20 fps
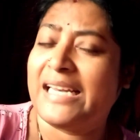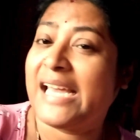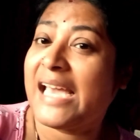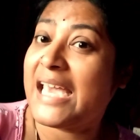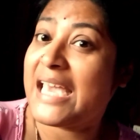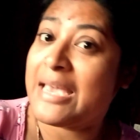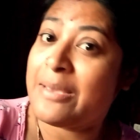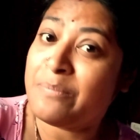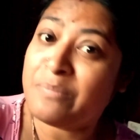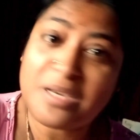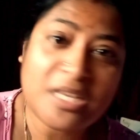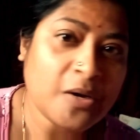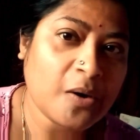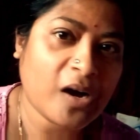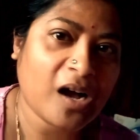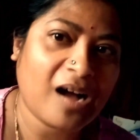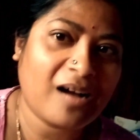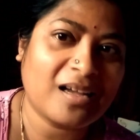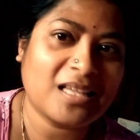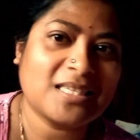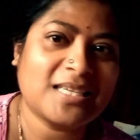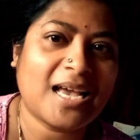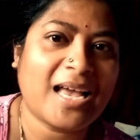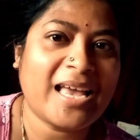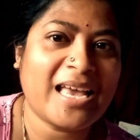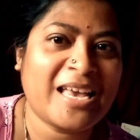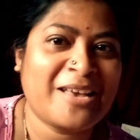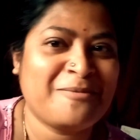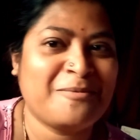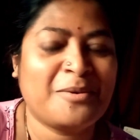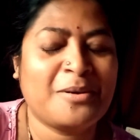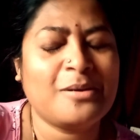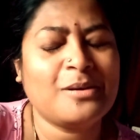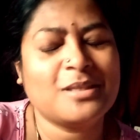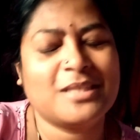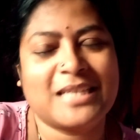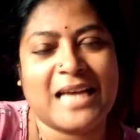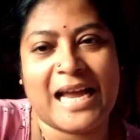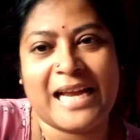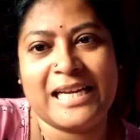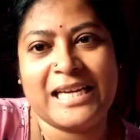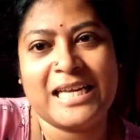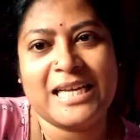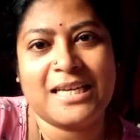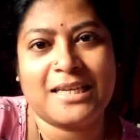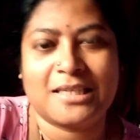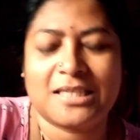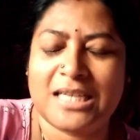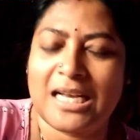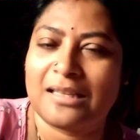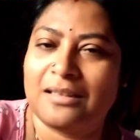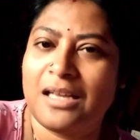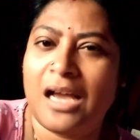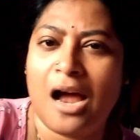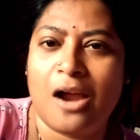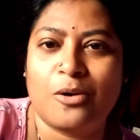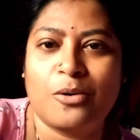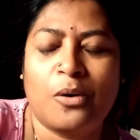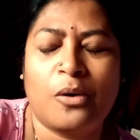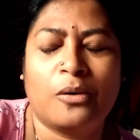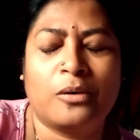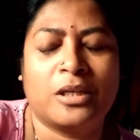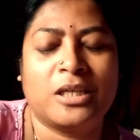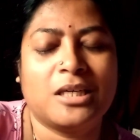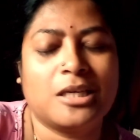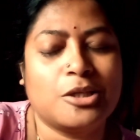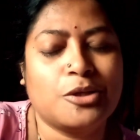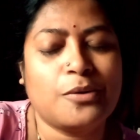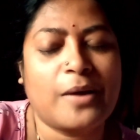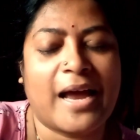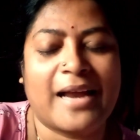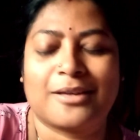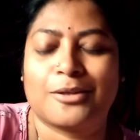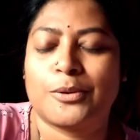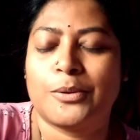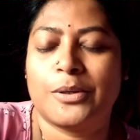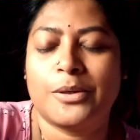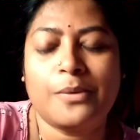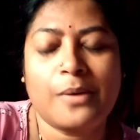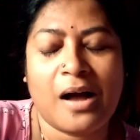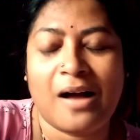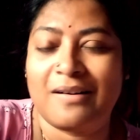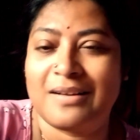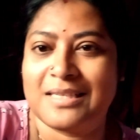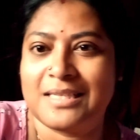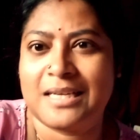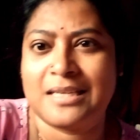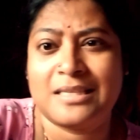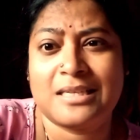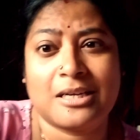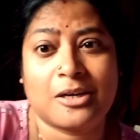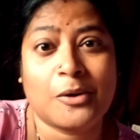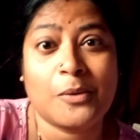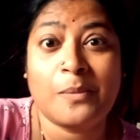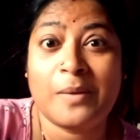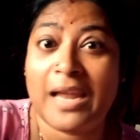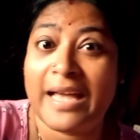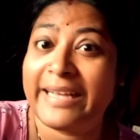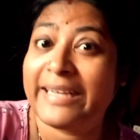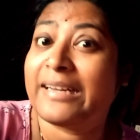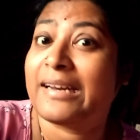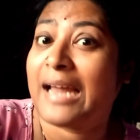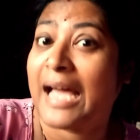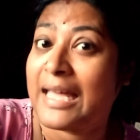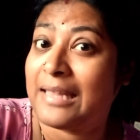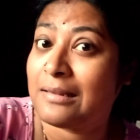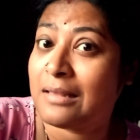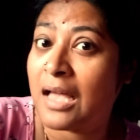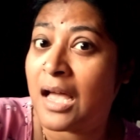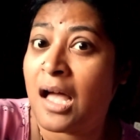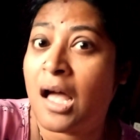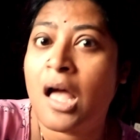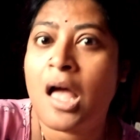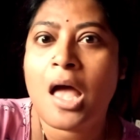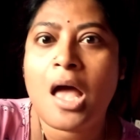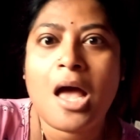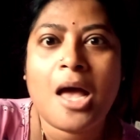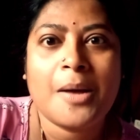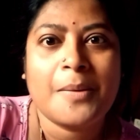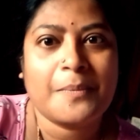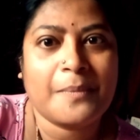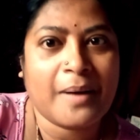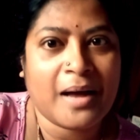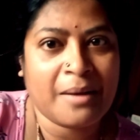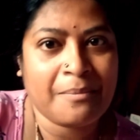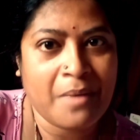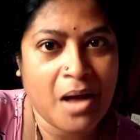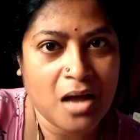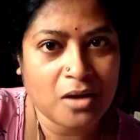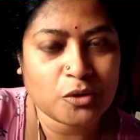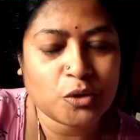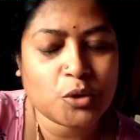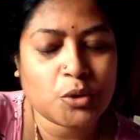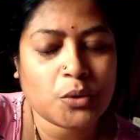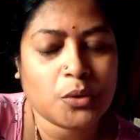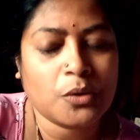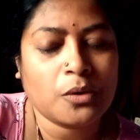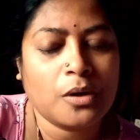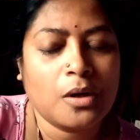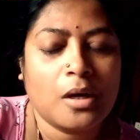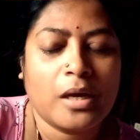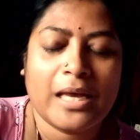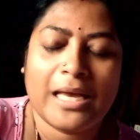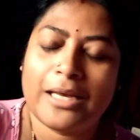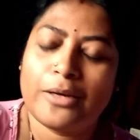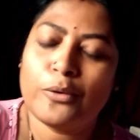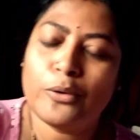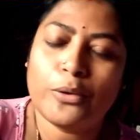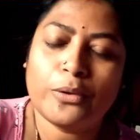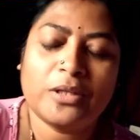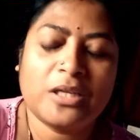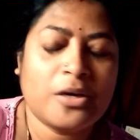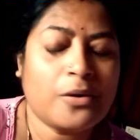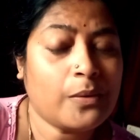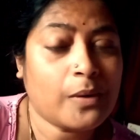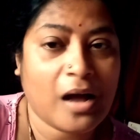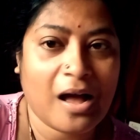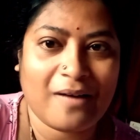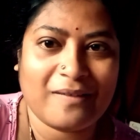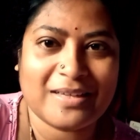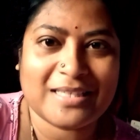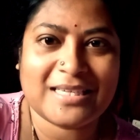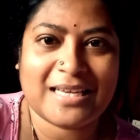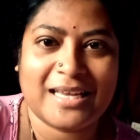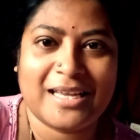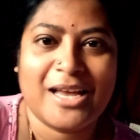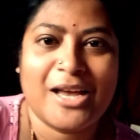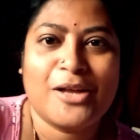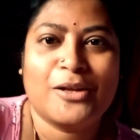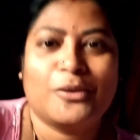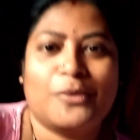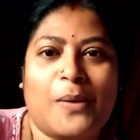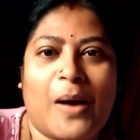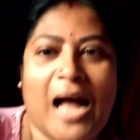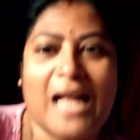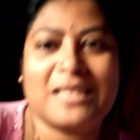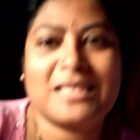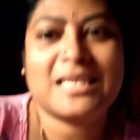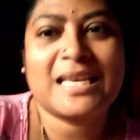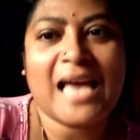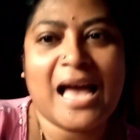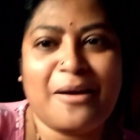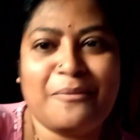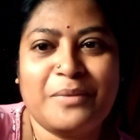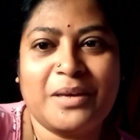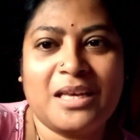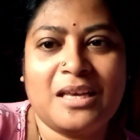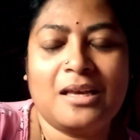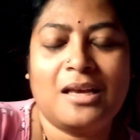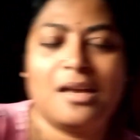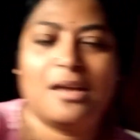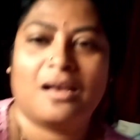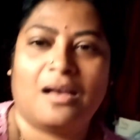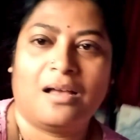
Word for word: এটা এমনিও খাওয়া যায় এবং চাইলে এর সাথে আরও অনেক কিছু অ্যাড করেও খাওয়া যায় যেরকম লাইক রায়তা বা মাংস এগুলো দিয়েও খাওয়া যায় তো আজকে আমি